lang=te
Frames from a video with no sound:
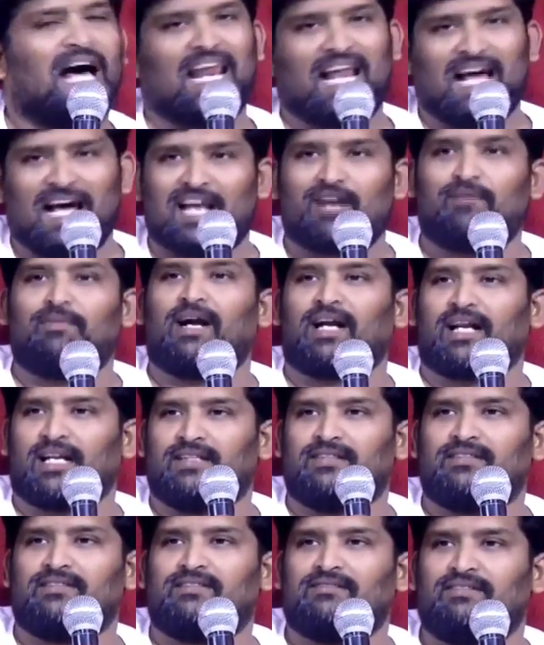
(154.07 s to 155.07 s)
అలా అన్నమాట
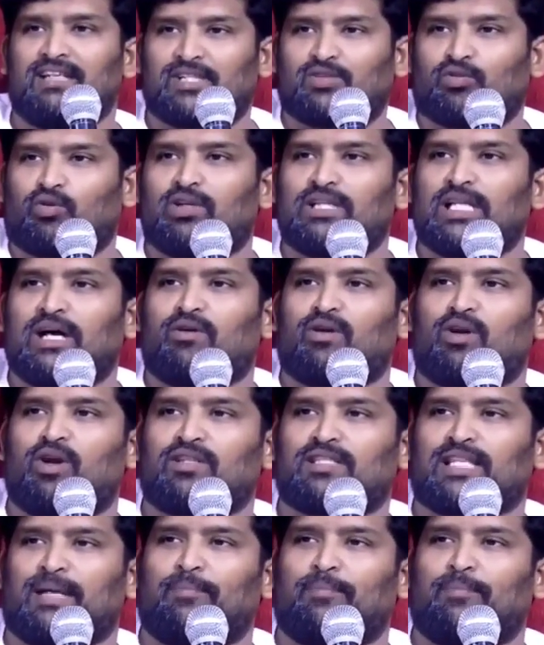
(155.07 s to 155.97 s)
వెస్ట్ గోదావరిలో